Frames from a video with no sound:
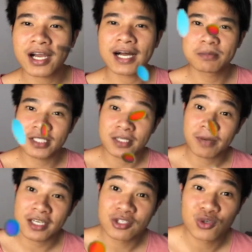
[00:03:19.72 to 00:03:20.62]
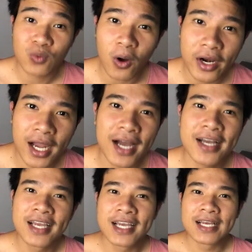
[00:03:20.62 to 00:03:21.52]
นะครับ จิตติพันชูวงนะฮะ
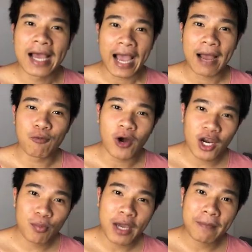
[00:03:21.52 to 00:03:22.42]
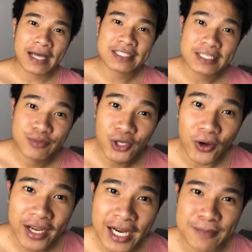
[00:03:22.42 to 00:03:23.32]
หมวกไอเลนแมนมาร์ค
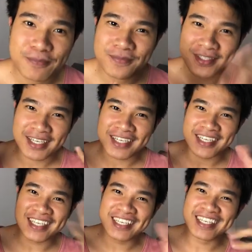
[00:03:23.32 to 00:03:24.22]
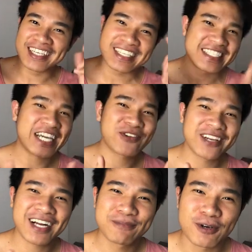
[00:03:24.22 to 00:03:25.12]
42 นะครับเอ้ยดีใจด้วย
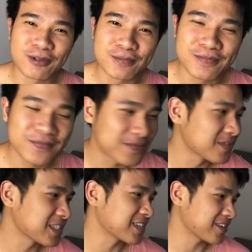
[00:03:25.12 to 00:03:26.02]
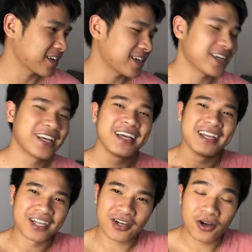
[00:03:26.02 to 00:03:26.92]
นะครับผม โอเค
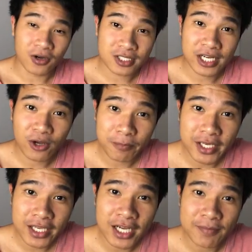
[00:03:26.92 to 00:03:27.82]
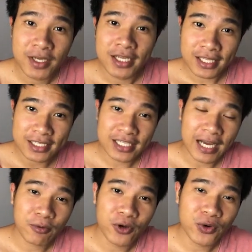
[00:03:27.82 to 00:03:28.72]
แล้วก็ขอแสดงความยินดีกับทั้ง
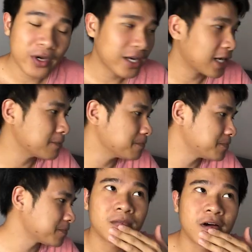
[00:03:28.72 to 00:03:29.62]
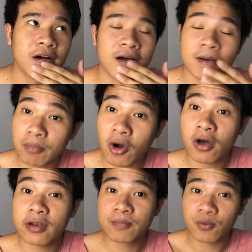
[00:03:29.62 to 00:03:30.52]
3 คนด้วยนะครับปอน
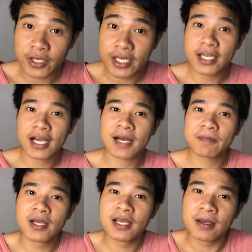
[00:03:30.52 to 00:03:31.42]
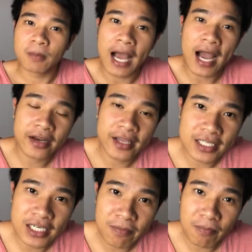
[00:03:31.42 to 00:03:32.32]
ปูดินนะครับ Art
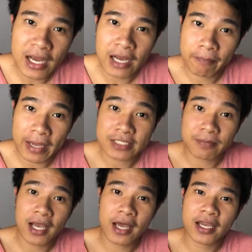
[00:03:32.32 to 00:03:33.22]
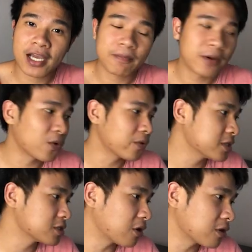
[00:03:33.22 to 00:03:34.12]
Reactor Mark 85 นะครับ แล้วคน
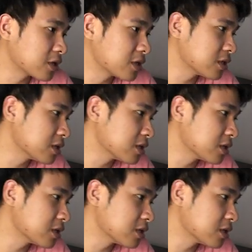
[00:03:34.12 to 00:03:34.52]
ที่ 2 คื